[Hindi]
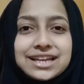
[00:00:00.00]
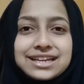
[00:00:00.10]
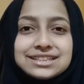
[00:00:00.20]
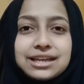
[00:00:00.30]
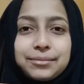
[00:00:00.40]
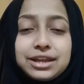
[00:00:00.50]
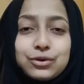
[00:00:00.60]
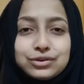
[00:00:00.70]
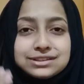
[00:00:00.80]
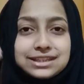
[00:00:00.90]
सेकेंड्स हमें
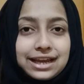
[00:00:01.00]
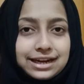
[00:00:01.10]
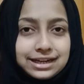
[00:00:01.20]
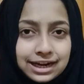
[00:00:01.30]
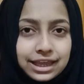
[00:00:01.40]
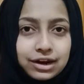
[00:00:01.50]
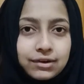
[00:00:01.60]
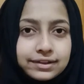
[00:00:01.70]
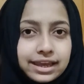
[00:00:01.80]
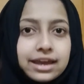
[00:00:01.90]
नोज से अंदर लेना
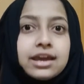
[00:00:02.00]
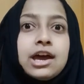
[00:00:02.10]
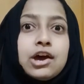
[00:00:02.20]
होता है